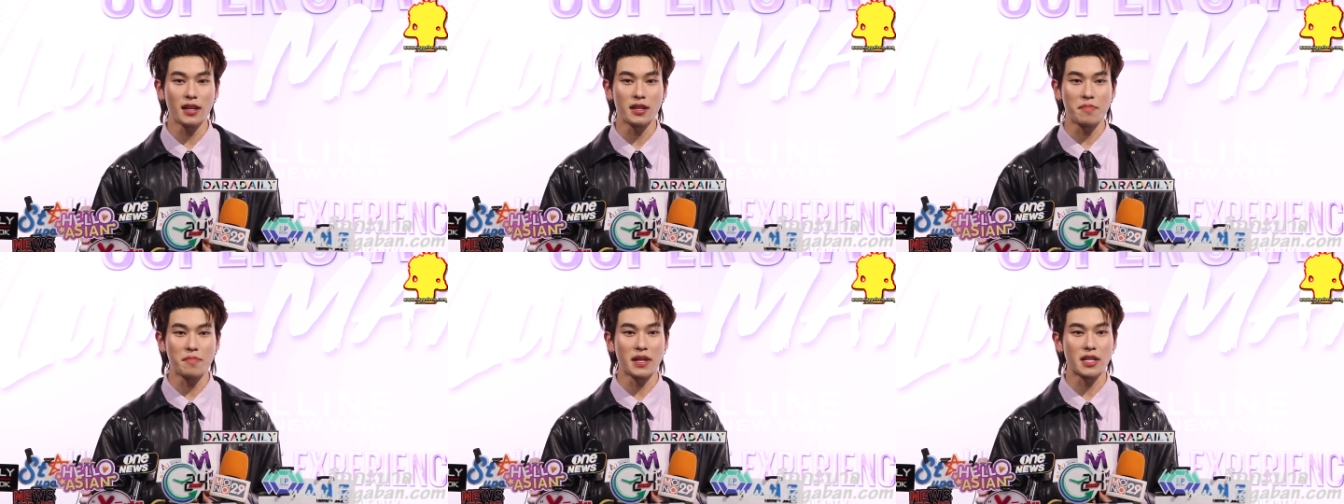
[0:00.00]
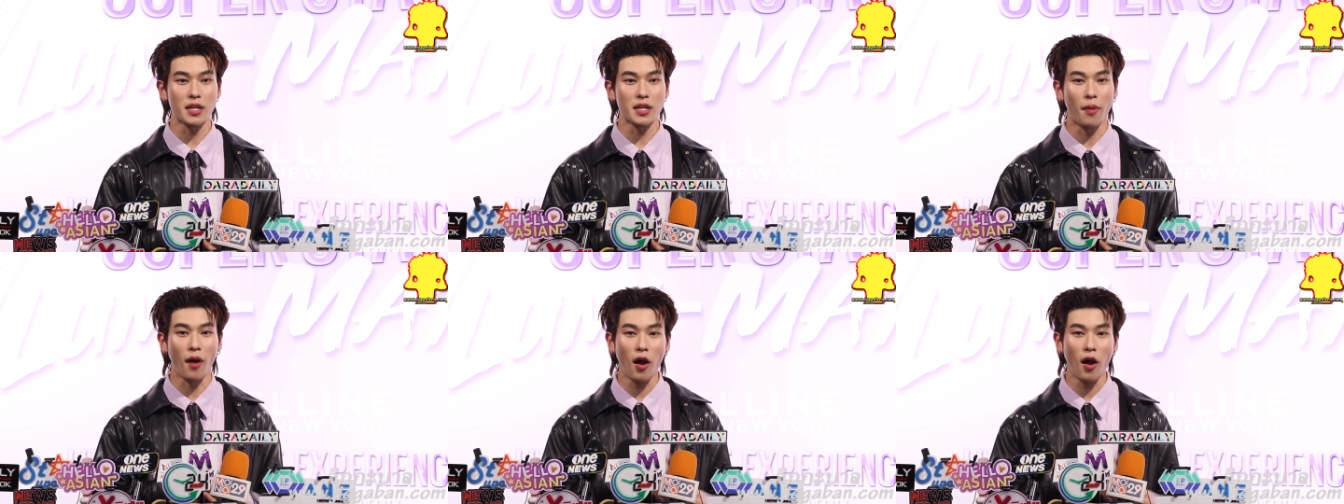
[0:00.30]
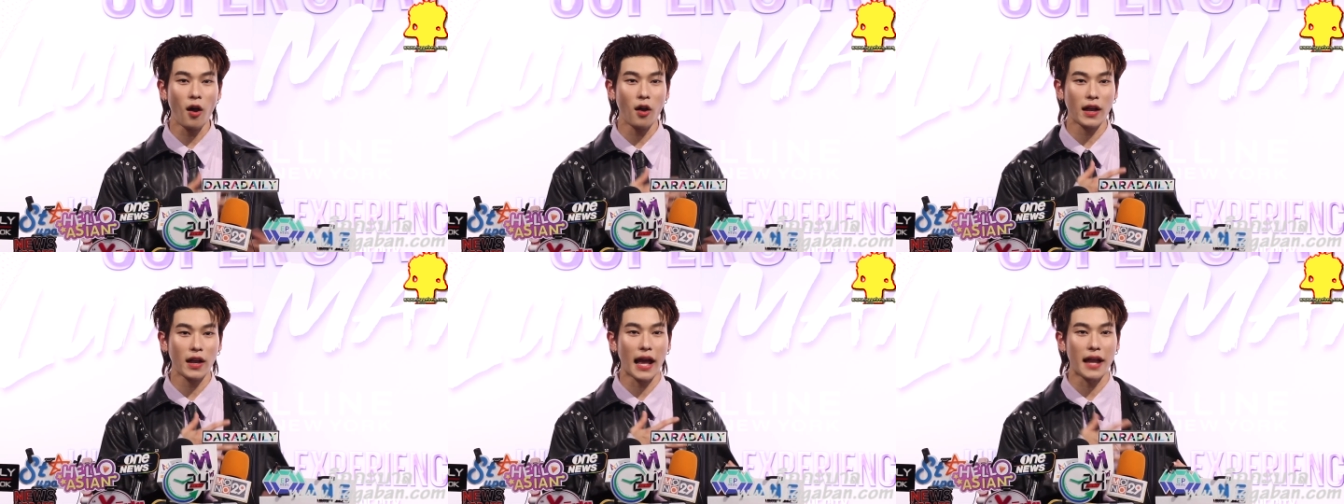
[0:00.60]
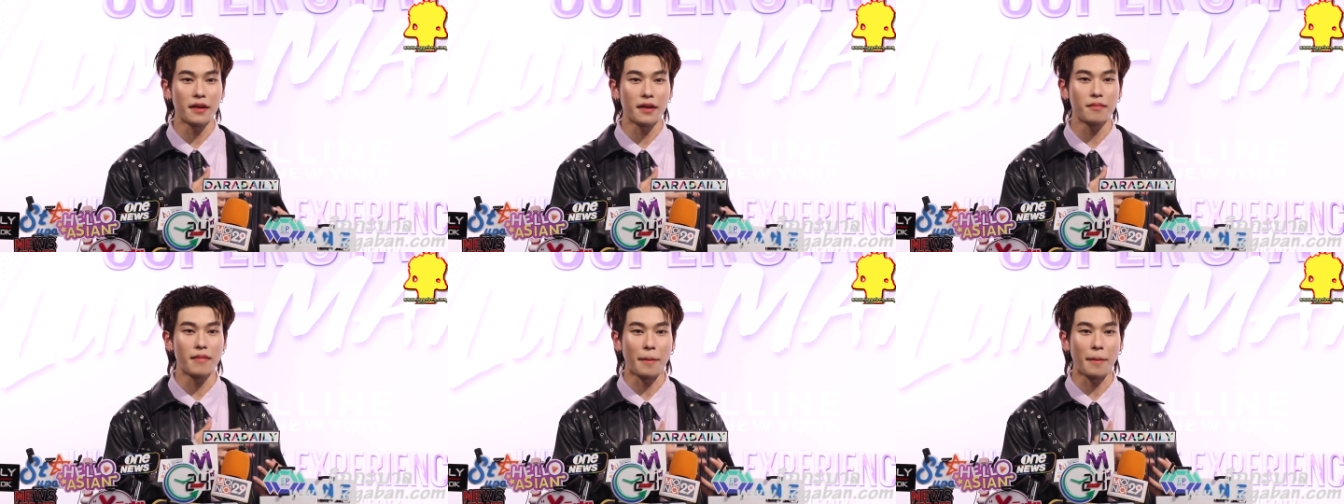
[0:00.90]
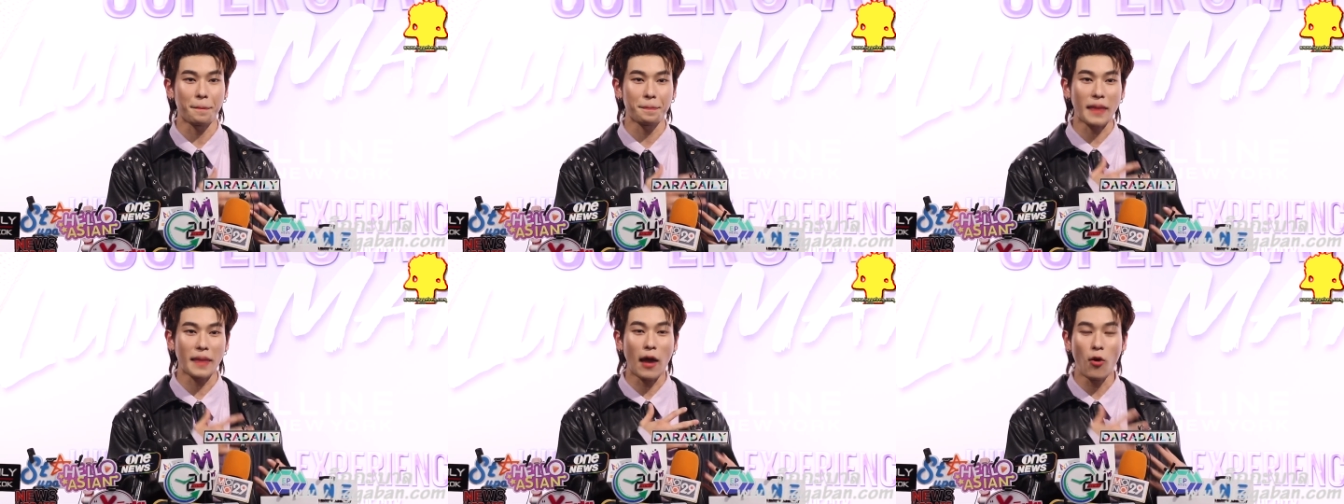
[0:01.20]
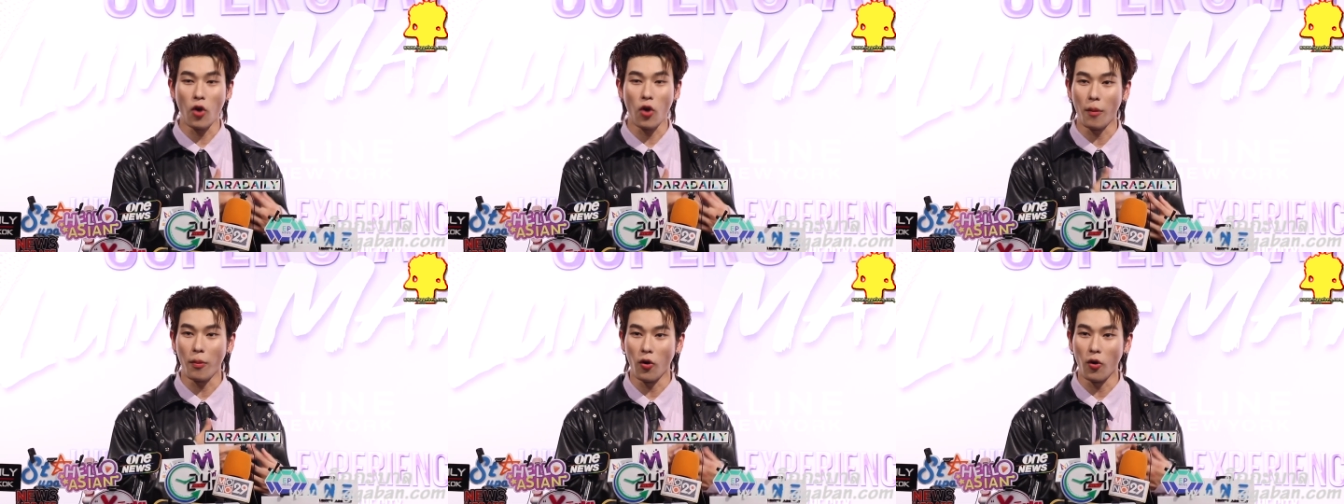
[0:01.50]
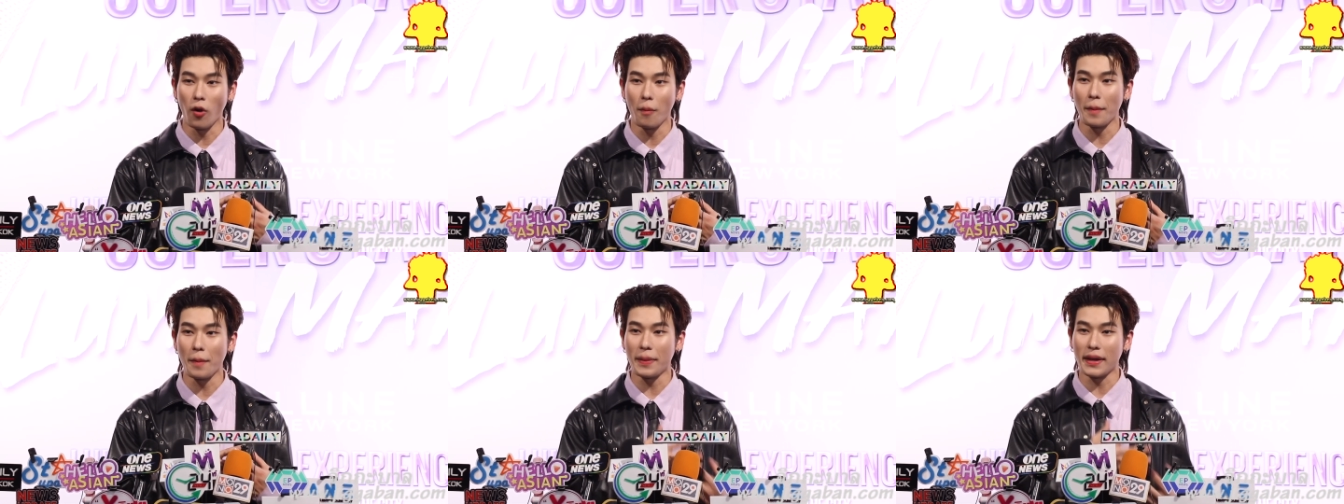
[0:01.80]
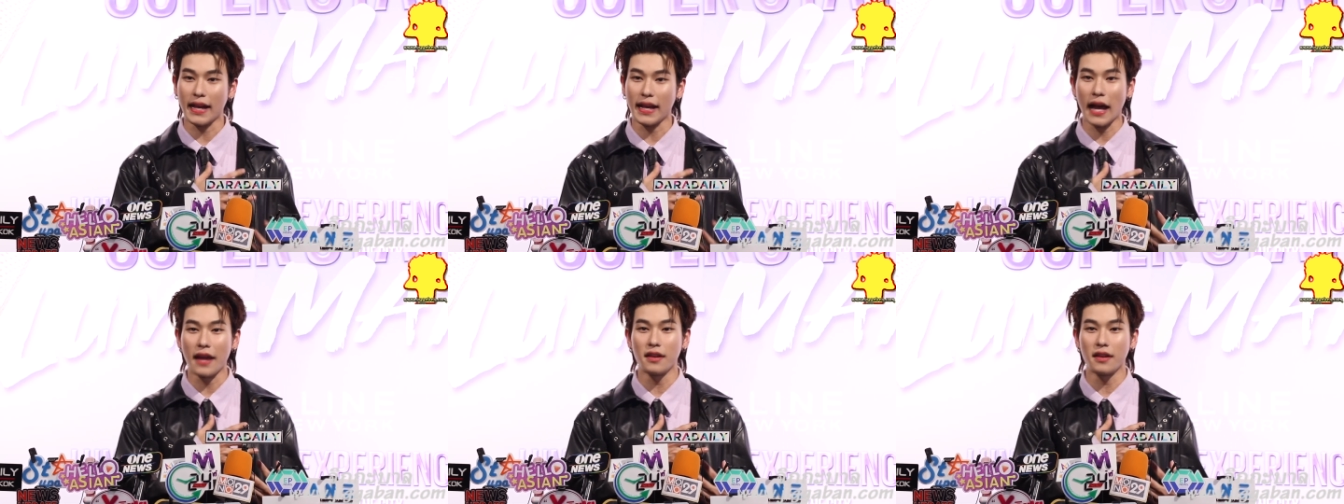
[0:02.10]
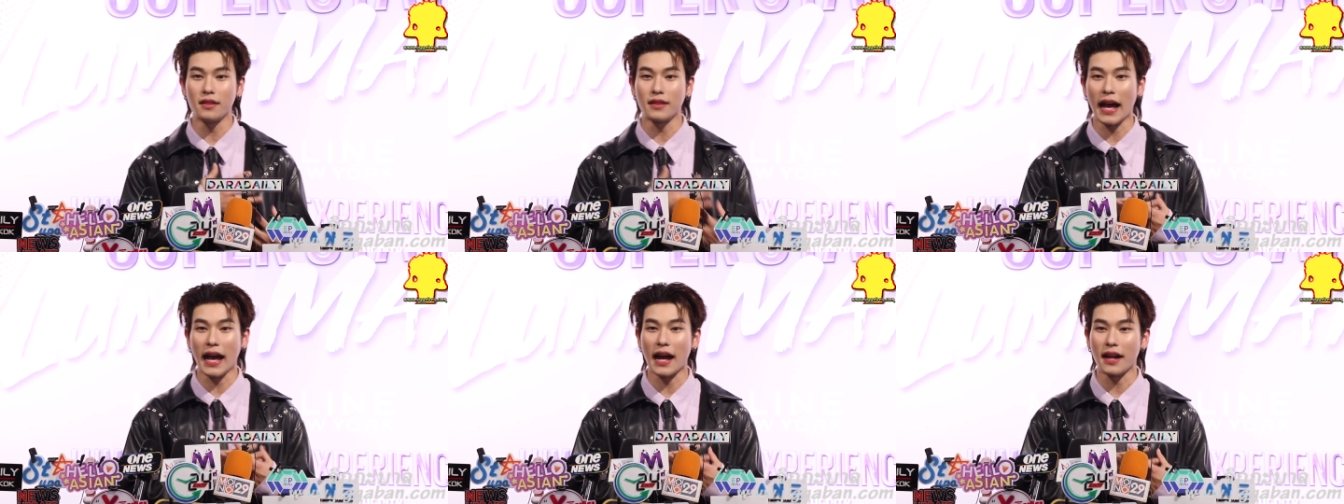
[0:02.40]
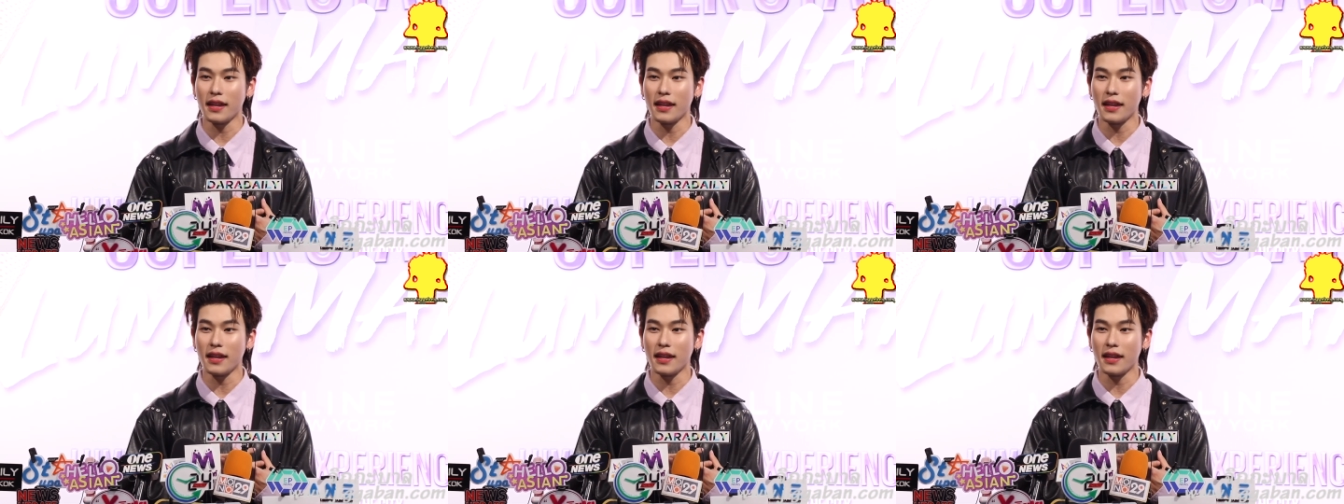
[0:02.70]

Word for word: เป็นเฉพาะกันแบบเต้าหัวโหลมันเป็นการเดินทาง